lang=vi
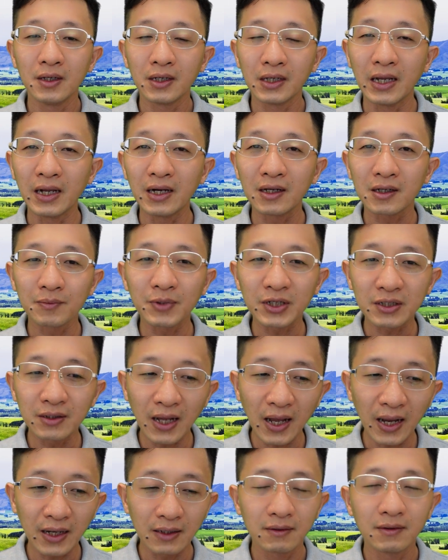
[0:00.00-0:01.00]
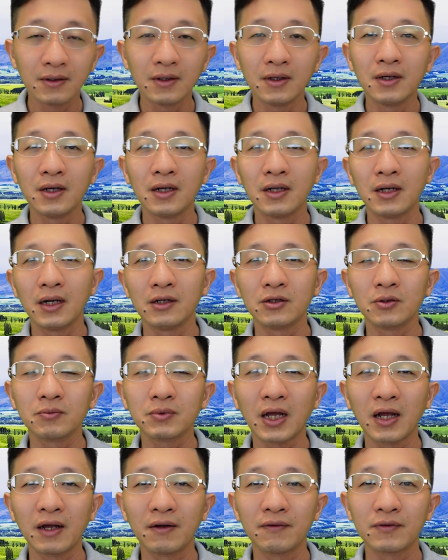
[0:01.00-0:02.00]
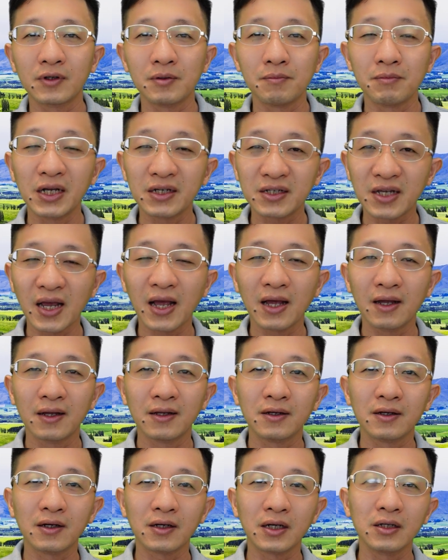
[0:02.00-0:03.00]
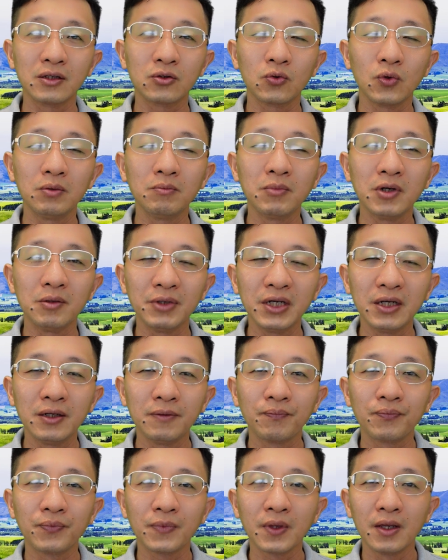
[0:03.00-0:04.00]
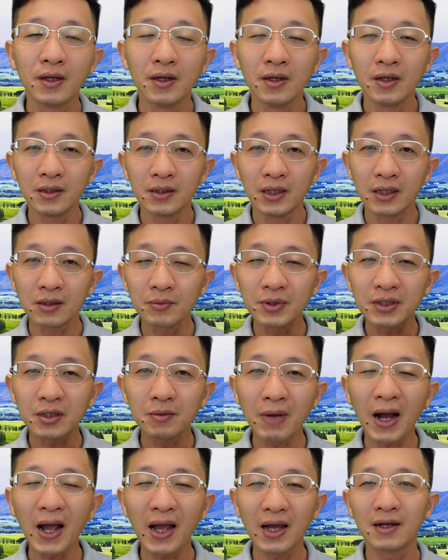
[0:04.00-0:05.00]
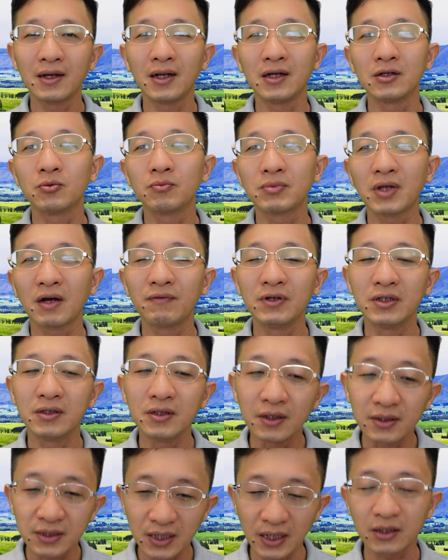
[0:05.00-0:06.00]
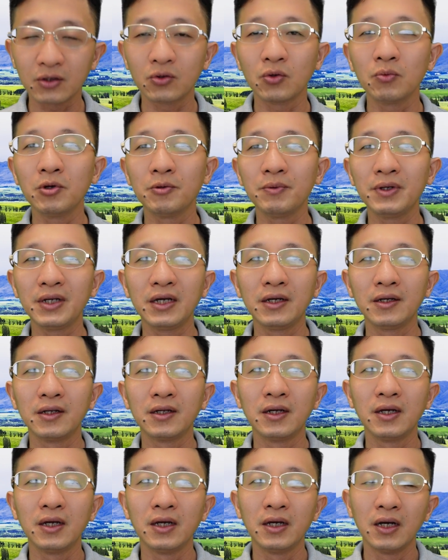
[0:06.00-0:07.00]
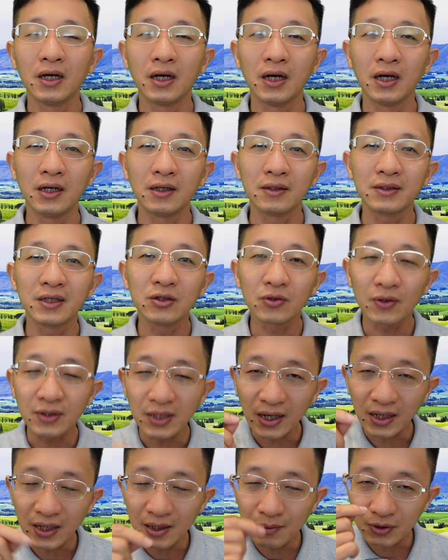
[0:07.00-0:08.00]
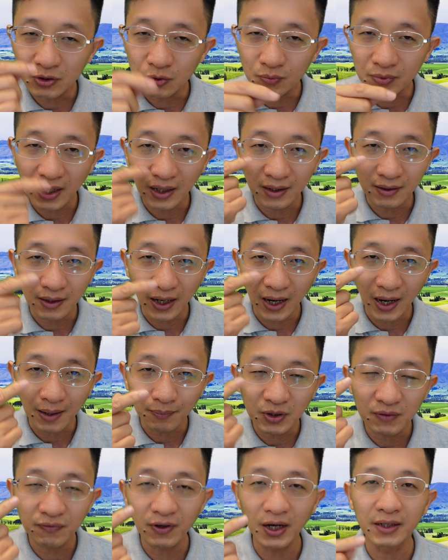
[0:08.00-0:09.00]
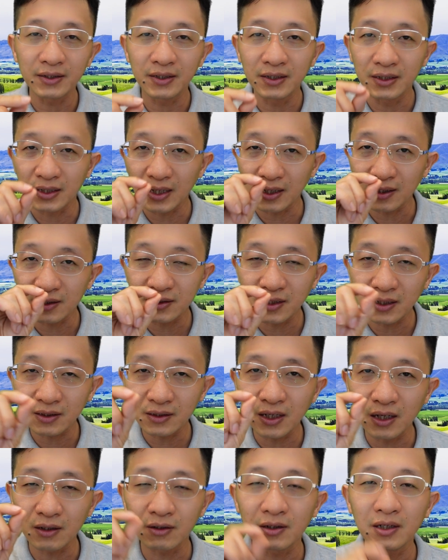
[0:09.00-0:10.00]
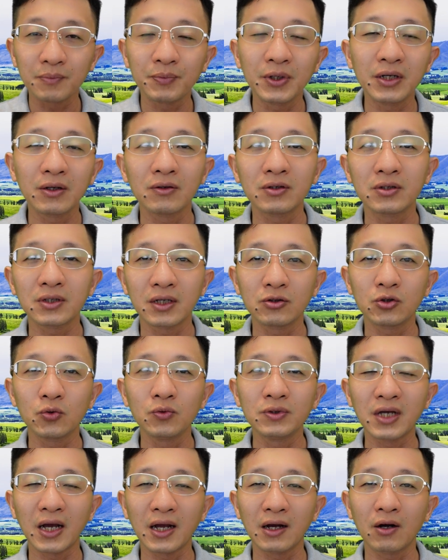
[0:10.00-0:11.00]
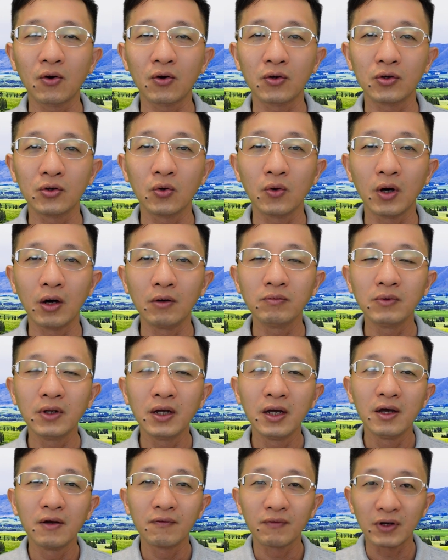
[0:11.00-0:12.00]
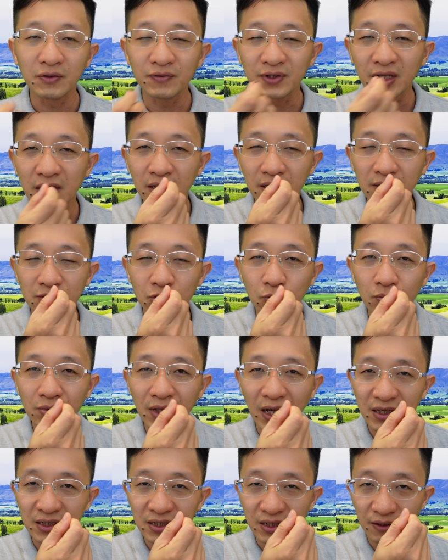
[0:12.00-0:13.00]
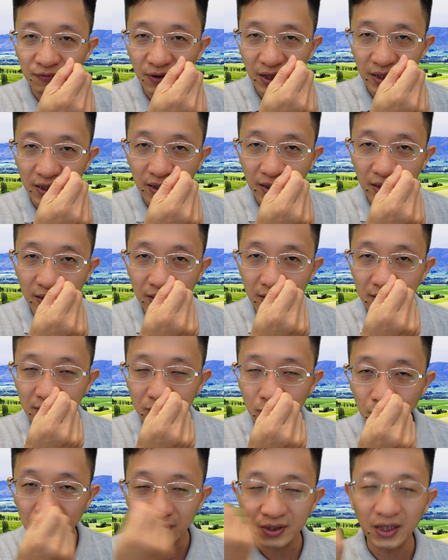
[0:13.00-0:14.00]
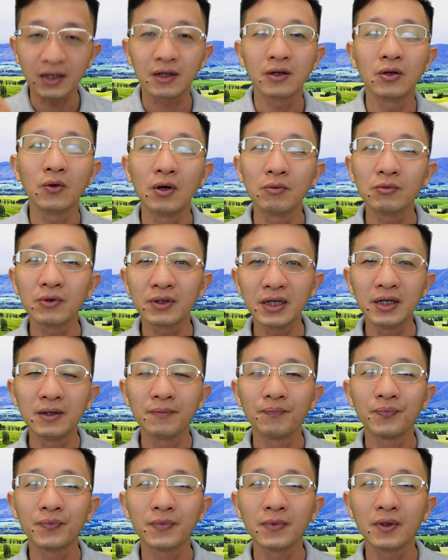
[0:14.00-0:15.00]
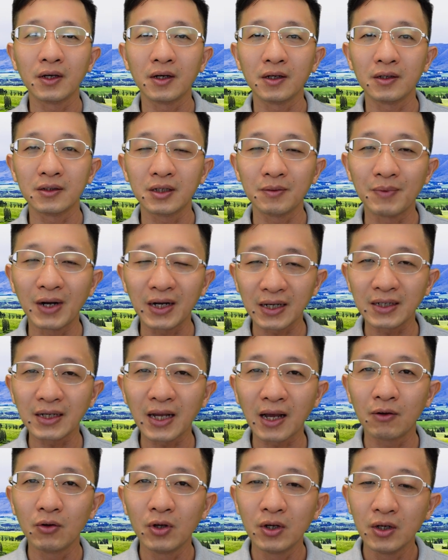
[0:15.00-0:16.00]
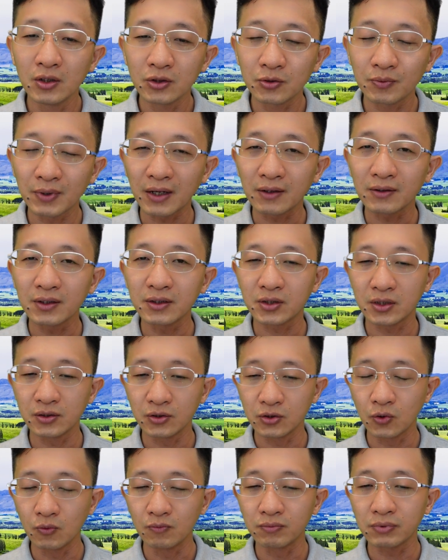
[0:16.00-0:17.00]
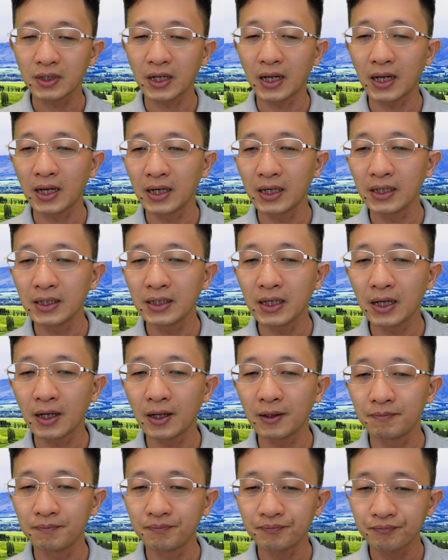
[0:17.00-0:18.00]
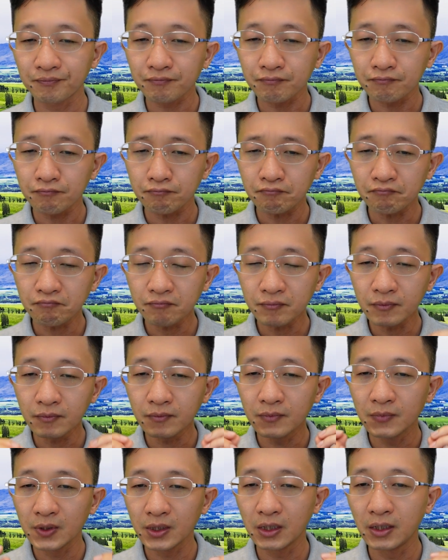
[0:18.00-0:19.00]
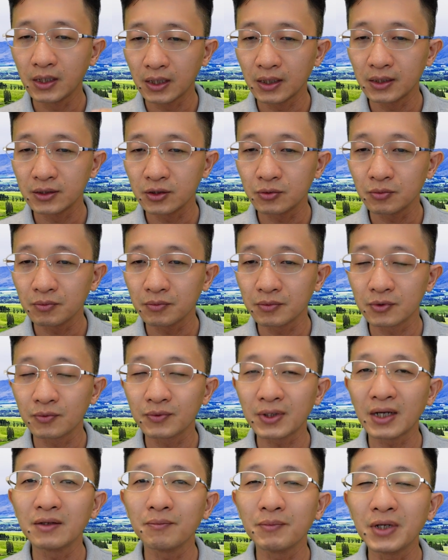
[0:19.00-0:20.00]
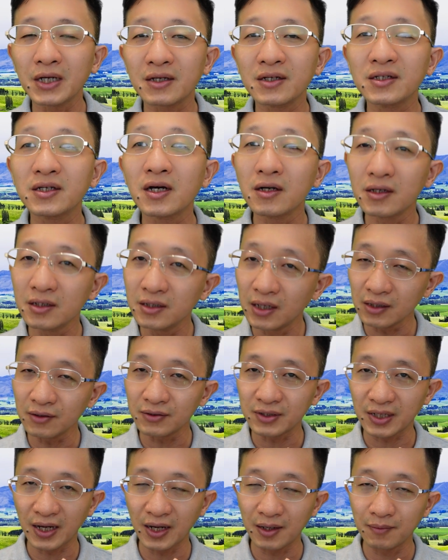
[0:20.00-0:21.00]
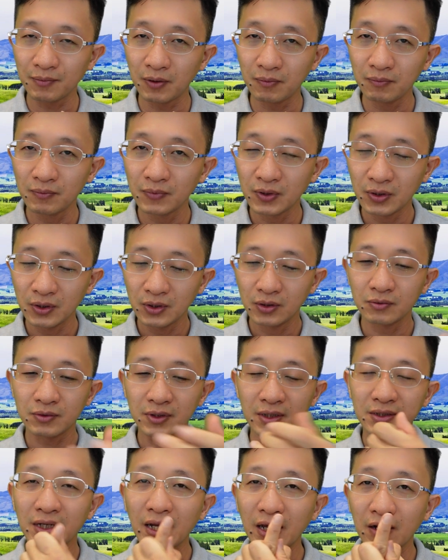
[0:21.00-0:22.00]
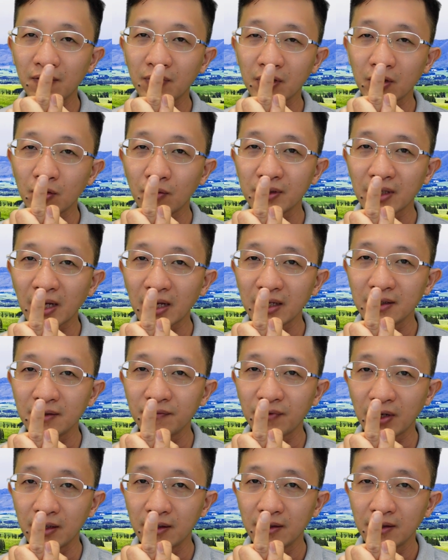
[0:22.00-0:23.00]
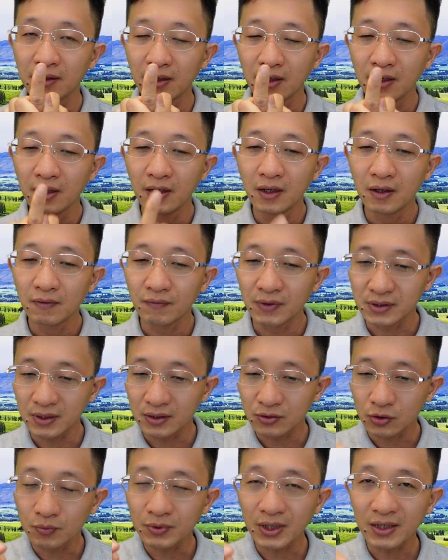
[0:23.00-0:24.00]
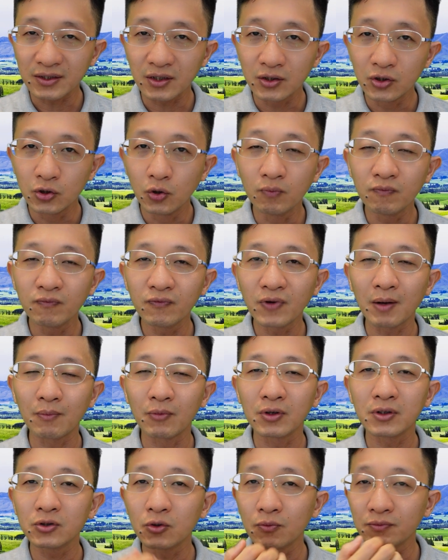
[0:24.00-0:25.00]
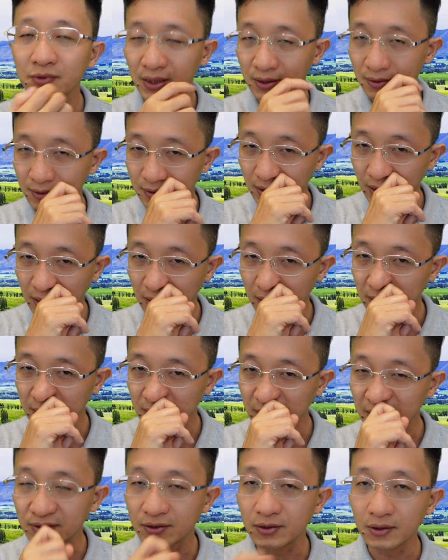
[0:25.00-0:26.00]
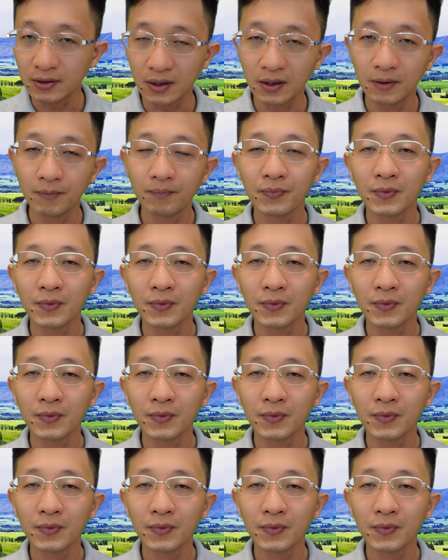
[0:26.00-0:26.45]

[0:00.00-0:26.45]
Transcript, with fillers: thì đấy là cái bước thứ hai là chúng ta massage cái tuyến bờ mi đến cái bước thứ ba là chúng ta phải rửa sạch cái tuyến bờ mi đi à, thì rõ ràng khi mà chúng ta ép như vậy thì các cái chất tiết lipid nó sẽ chui ra khỏi lỗ ống và bây giờ chúng ta sẽ phải chùi sạch cái lỗ ống nó đi à, thì bằng cách nào chúng ta có thể sử dụng cái à, à, chúng, chúng ta biết cái dơ lưỡi của trẻ em không chúng ta đeo vào cái ngón tay như vậy và chúng ta sẽ nhúng vào một cái dung dịch à, để rửa